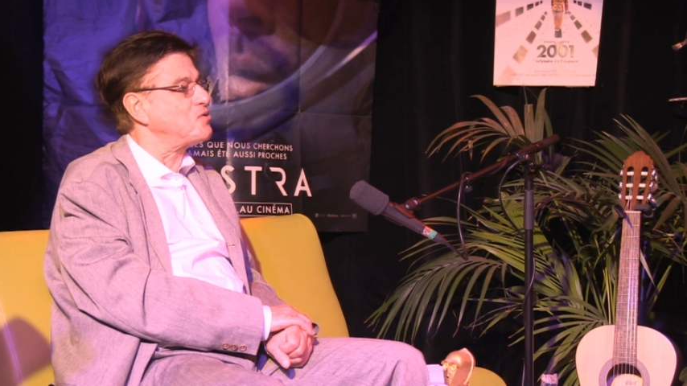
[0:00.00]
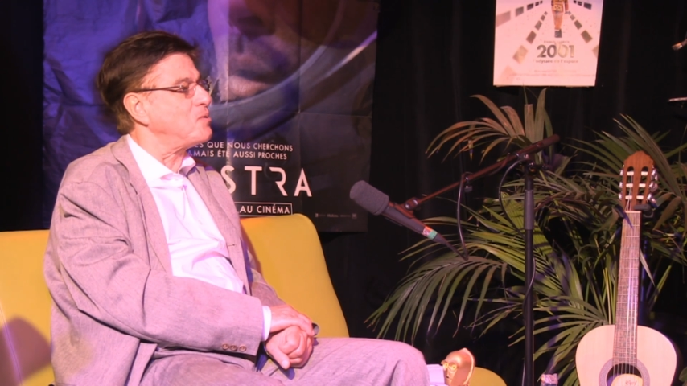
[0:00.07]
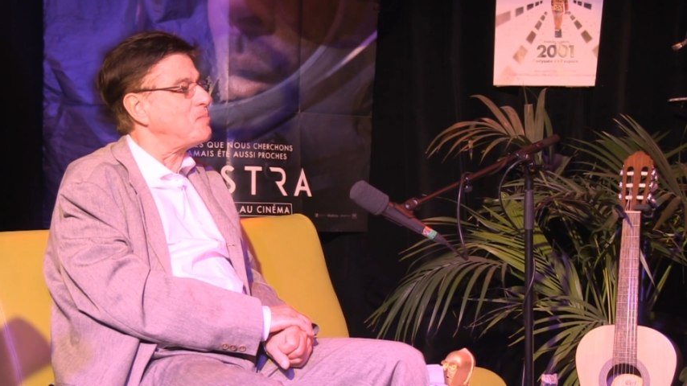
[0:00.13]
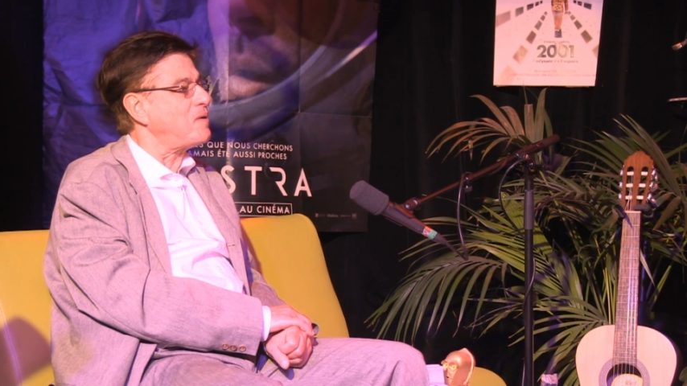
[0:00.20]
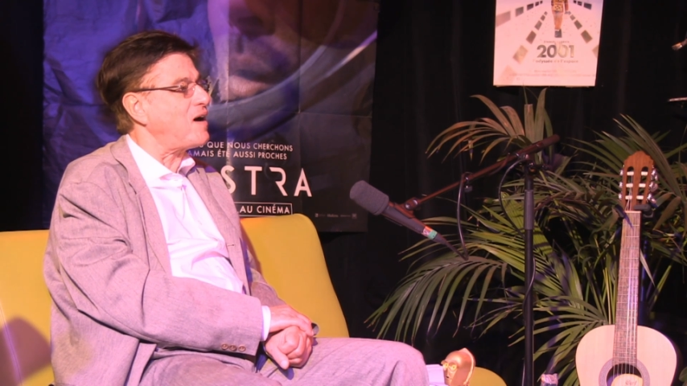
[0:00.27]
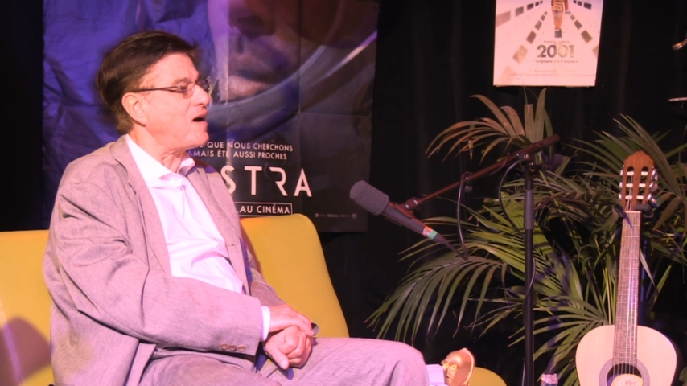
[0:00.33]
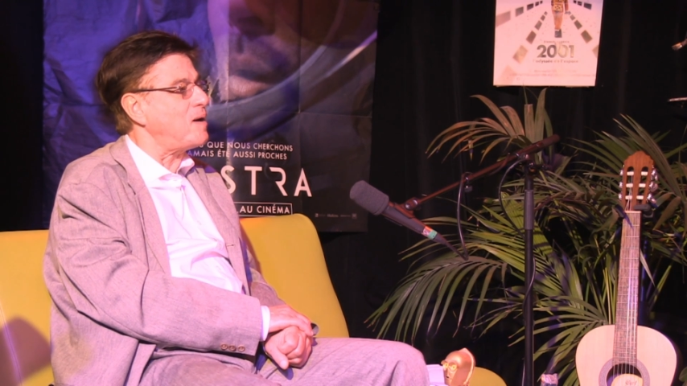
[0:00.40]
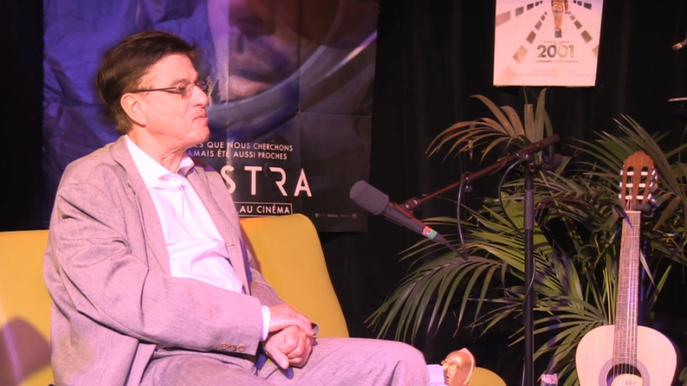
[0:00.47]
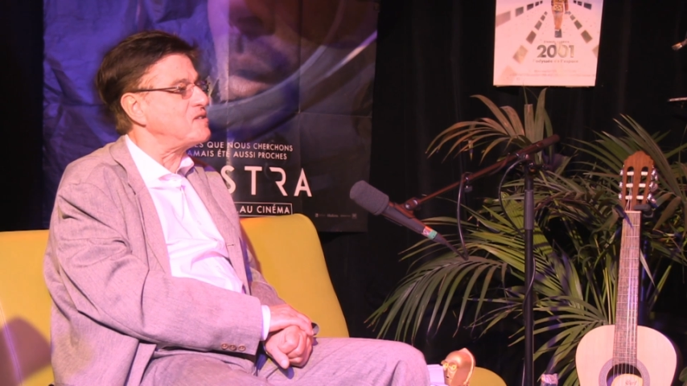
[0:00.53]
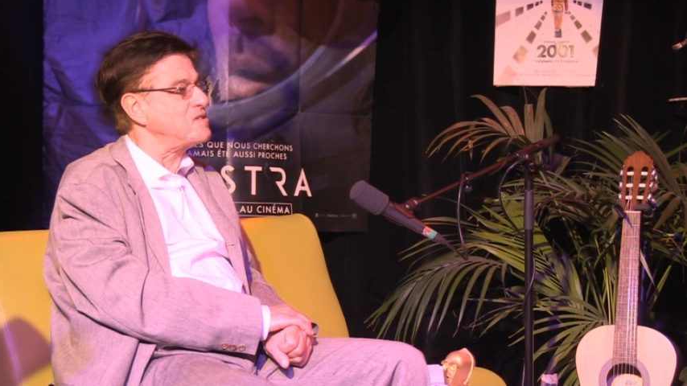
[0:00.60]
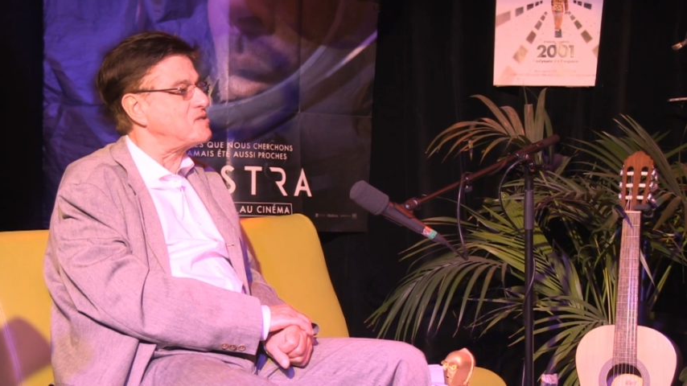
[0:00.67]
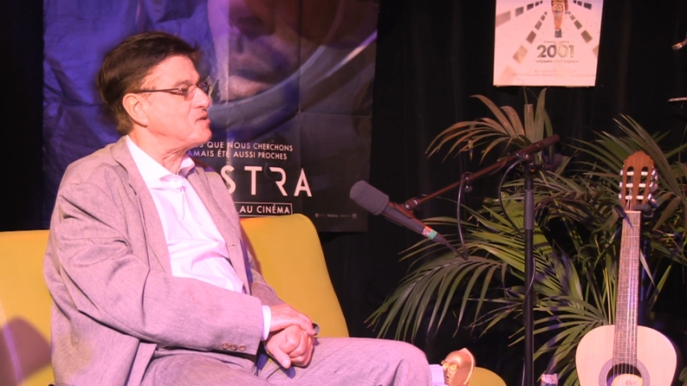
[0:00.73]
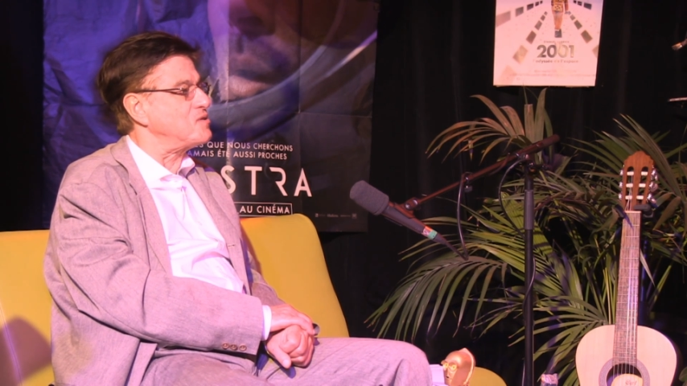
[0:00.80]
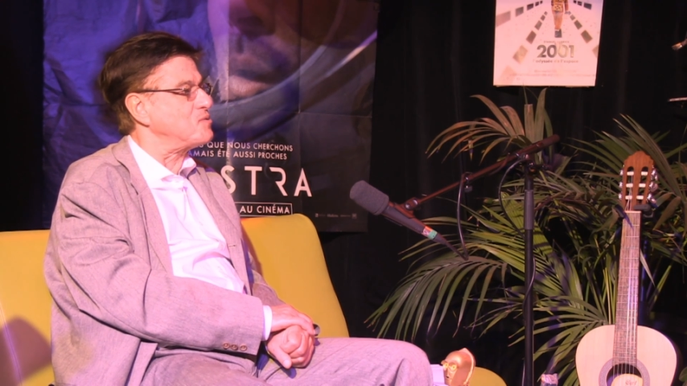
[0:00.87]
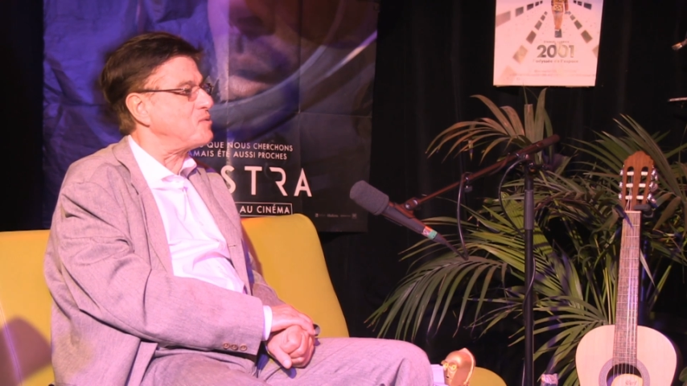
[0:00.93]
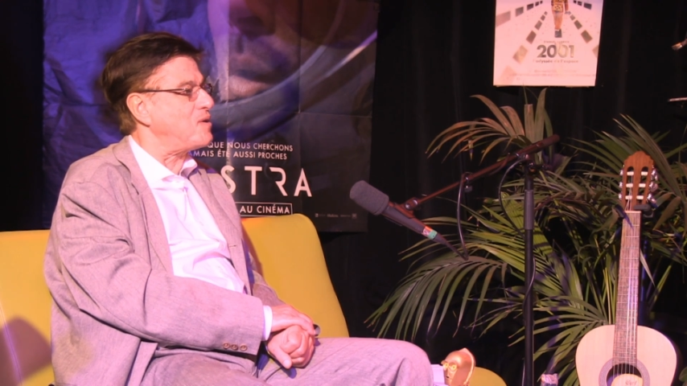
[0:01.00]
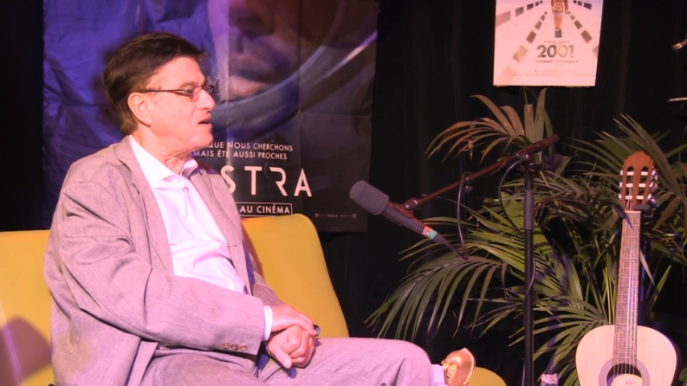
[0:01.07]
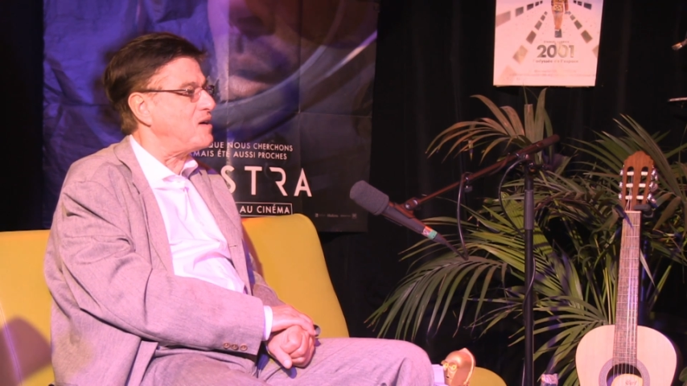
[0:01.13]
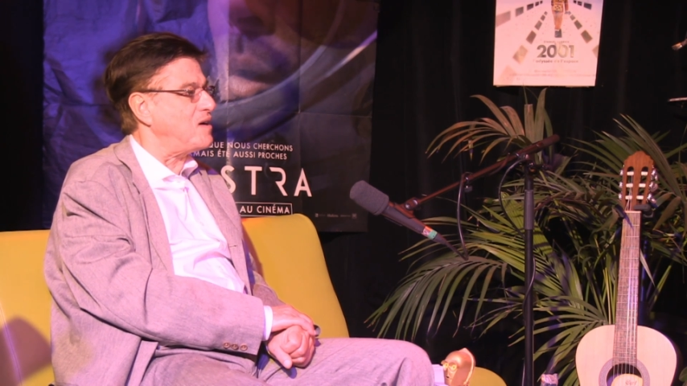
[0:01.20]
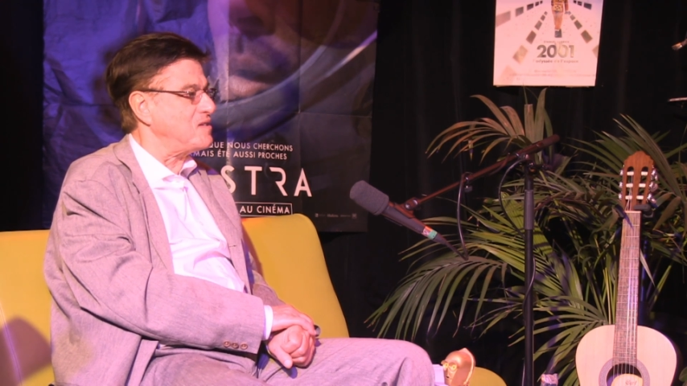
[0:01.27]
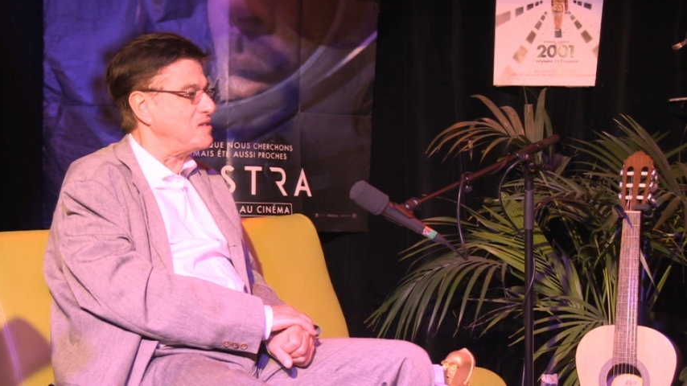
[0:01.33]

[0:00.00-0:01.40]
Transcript: comparables qui se soient